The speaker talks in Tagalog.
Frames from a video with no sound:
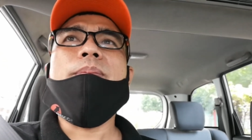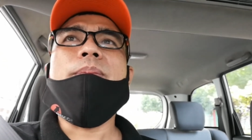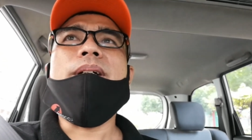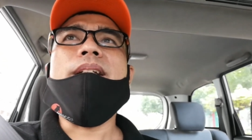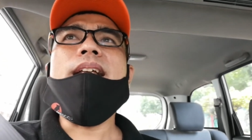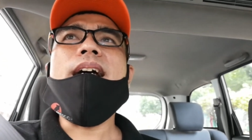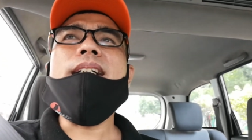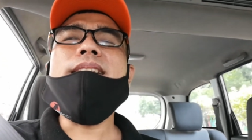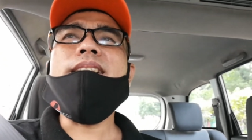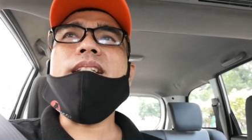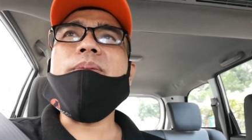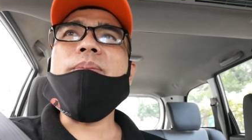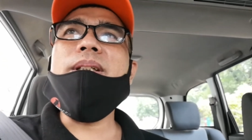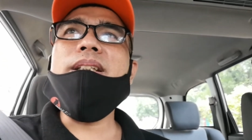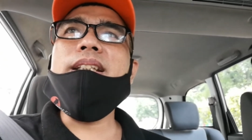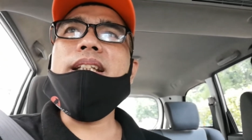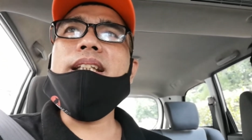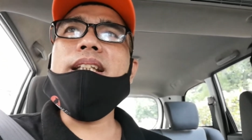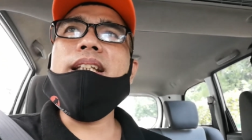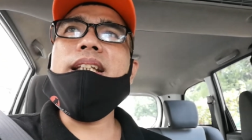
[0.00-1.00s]
Padasik
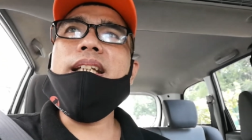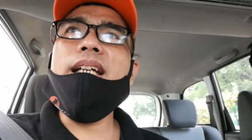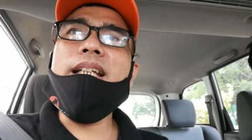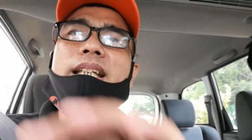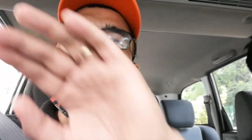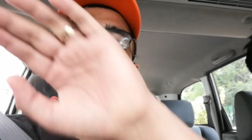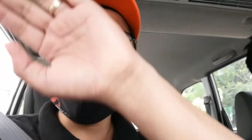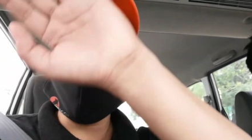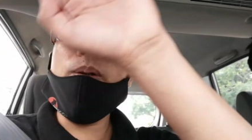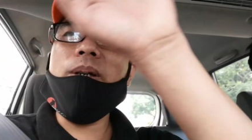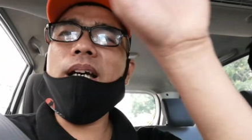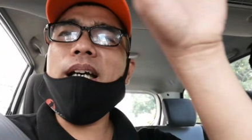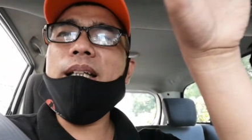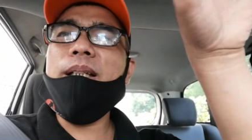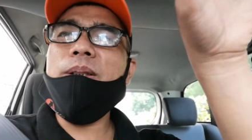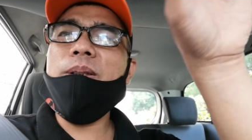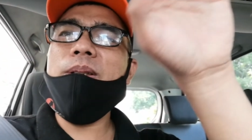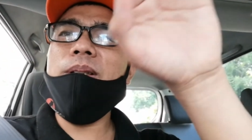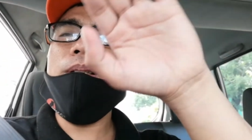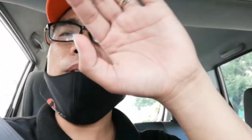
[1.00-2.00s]
man ti
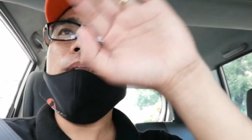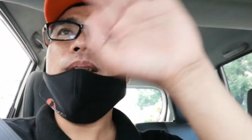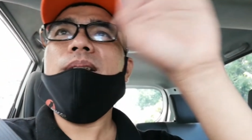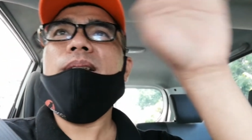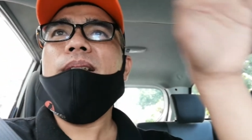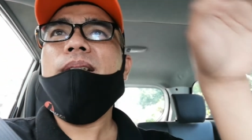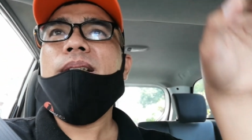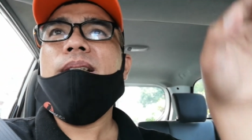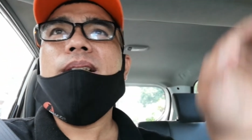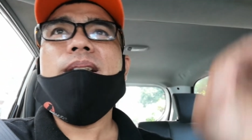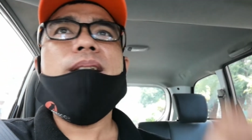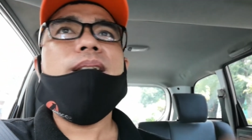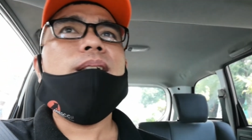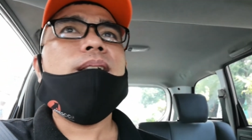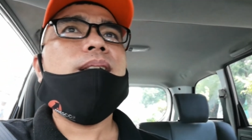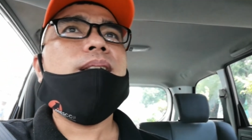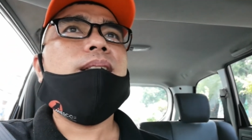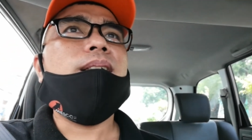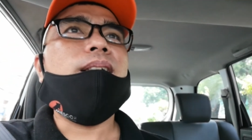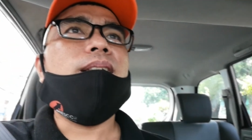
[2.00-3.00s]
Agilocano. This
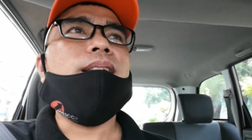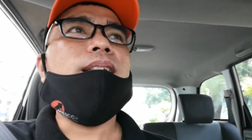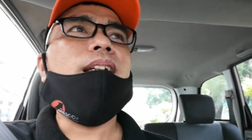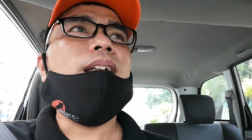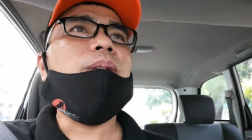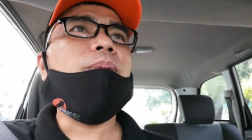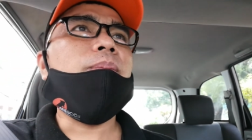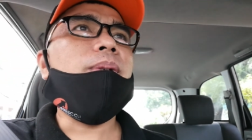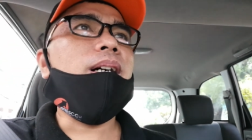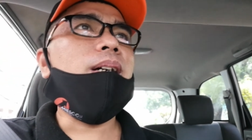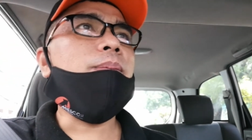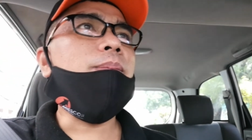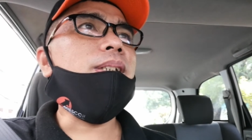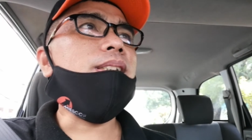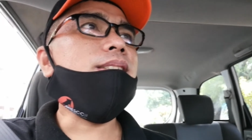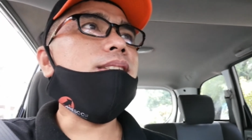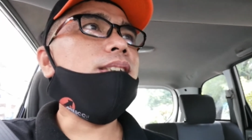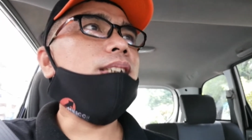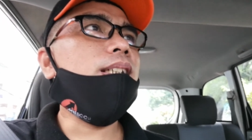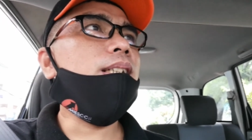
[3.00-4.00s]
song is brought to you by
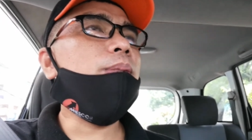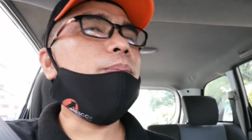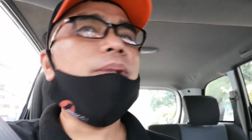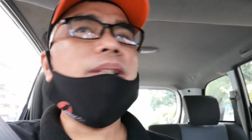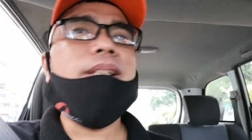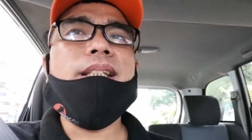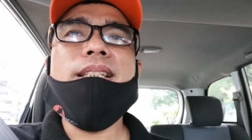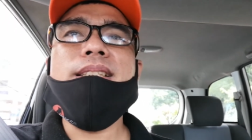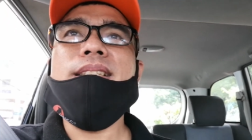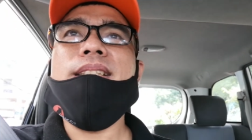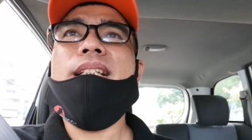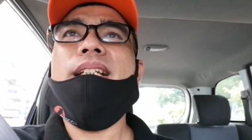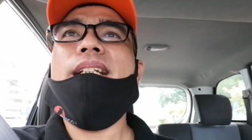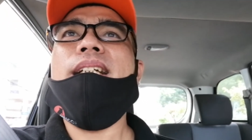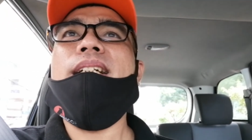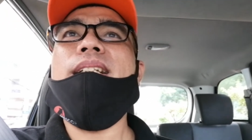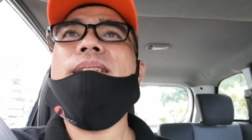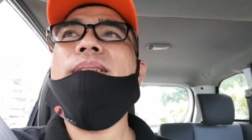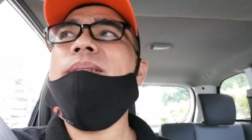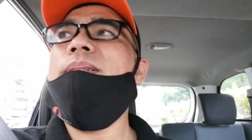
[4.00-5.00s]
ACS
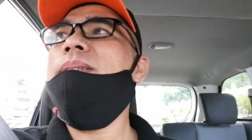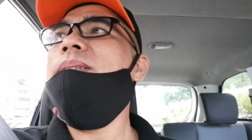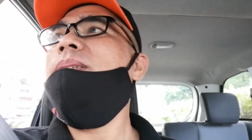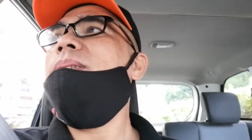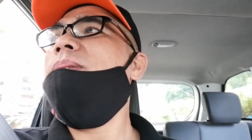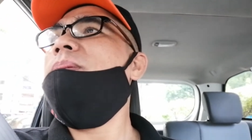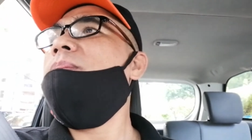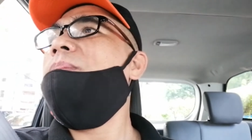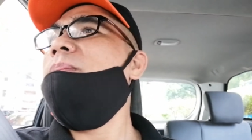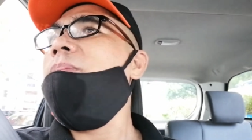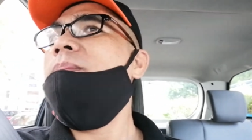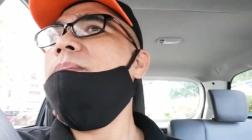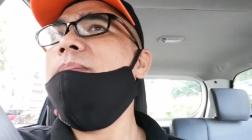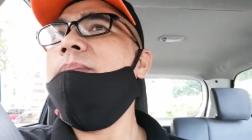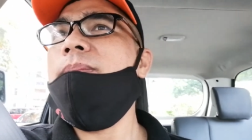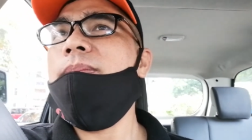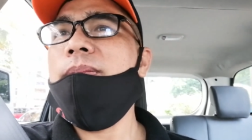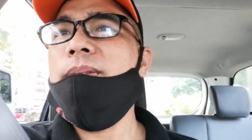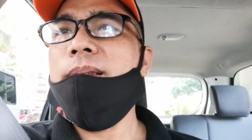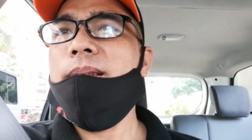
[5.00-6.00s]
Manufacturing
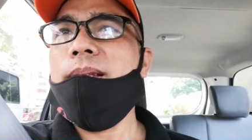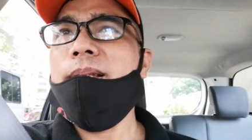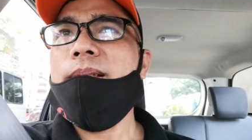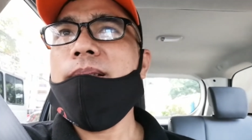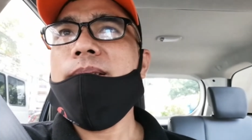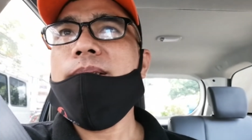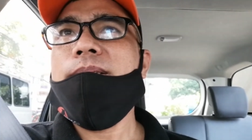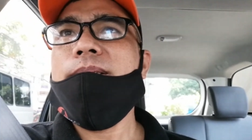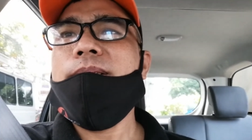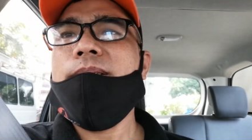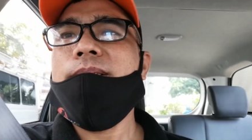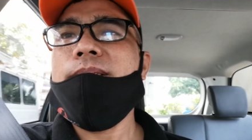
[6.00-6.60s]
Corporation.